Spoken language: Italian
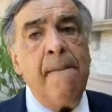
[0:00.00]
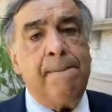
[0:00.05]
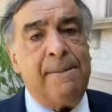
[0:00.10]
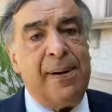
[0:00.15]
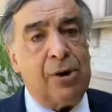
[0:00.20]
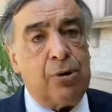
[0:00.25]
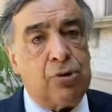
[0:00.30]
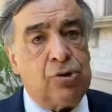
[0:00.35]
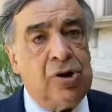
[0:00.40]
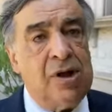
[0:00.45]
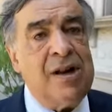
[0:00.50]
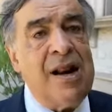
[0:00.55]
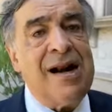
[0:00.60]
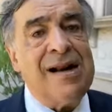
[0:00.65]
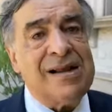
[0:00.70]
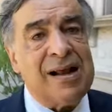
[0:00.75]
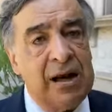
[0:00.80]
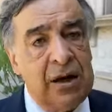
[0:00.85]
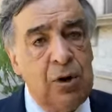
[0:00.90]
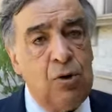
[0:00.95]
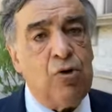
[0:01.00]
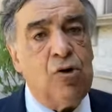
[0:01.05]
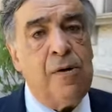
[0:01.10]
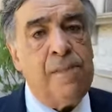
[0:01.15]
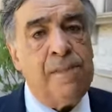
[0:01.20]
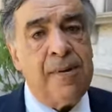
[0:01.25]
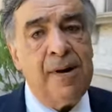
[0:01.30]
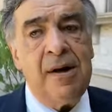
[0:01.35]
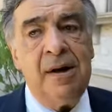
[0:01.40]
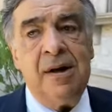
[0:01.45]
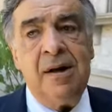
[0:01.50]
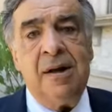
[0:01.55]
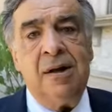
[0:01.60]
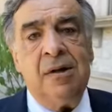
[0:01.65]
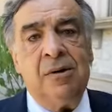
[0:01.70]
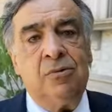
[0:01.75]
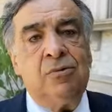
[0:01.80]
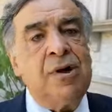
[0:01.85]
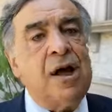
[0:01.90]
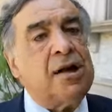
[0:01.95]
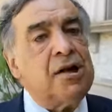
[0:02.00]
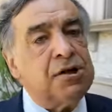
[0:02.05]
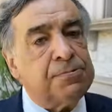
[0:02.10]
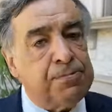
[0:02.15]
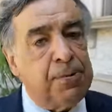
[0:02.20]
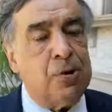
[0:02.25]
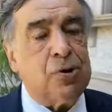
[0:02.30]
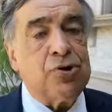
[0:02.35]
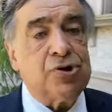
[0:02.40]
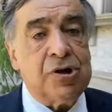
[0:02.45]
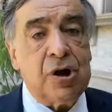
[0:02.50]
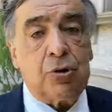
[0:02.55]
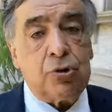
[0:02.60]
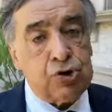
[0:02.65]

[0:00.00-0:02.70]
per ottenere dall'Europa una risposta